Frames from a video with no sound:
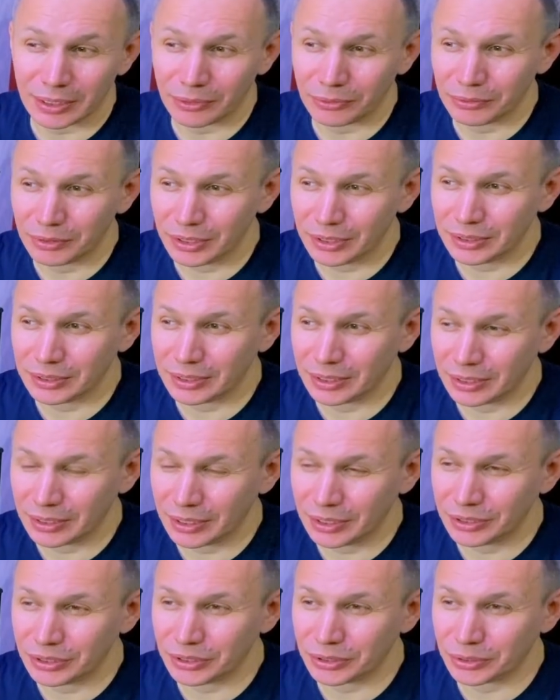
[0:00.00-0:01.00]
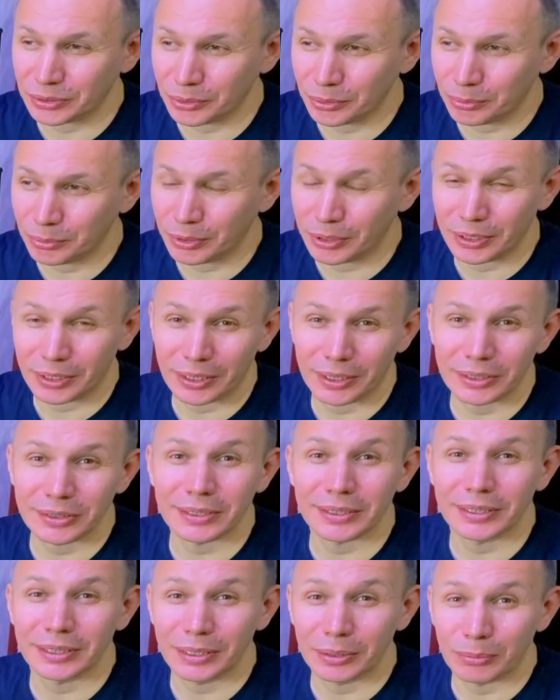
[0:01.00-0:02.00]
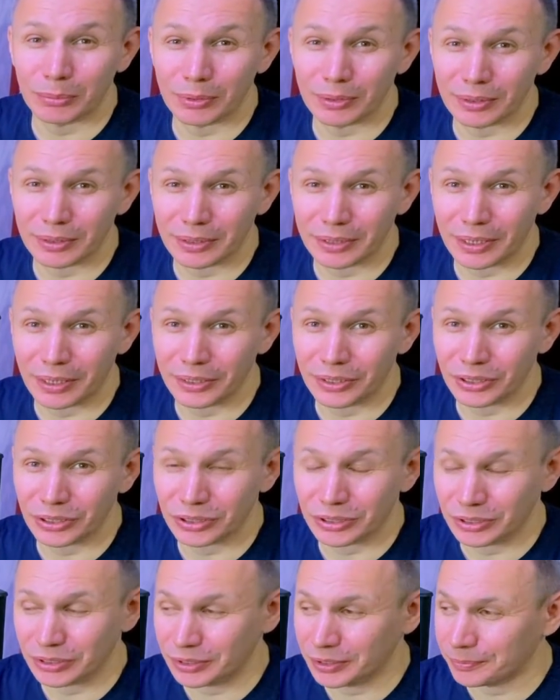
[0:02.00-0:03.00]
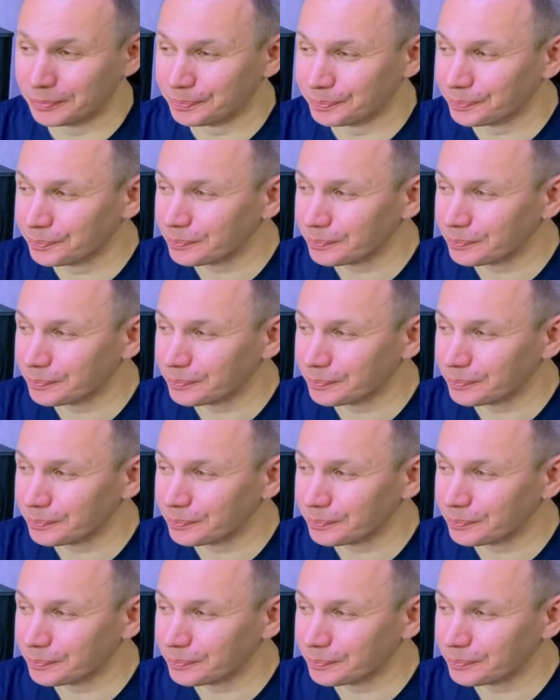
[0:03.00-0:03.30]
а у нас задача, чтобы окраса не было, конечно же.